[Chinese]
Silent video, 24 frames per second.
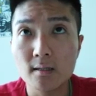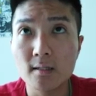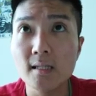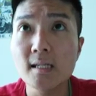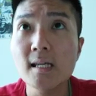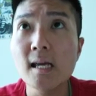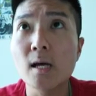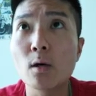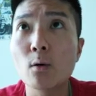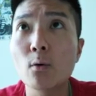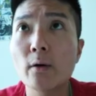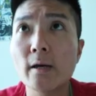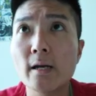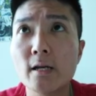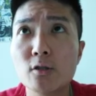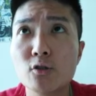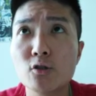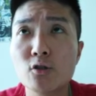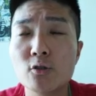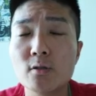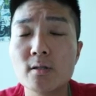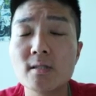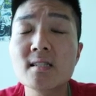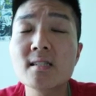你也会
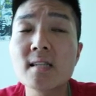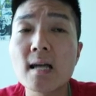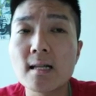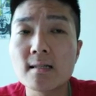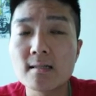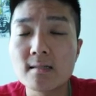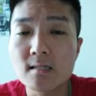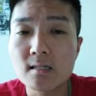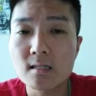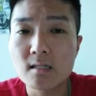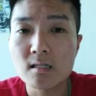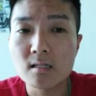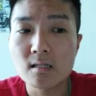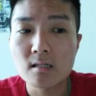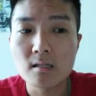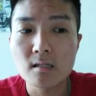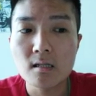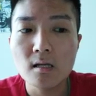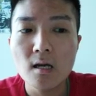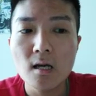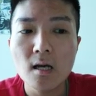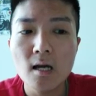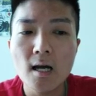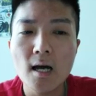去三思
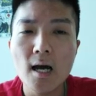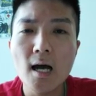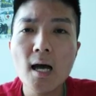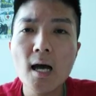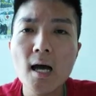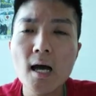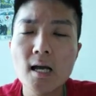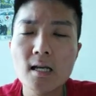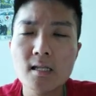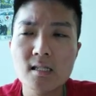啊。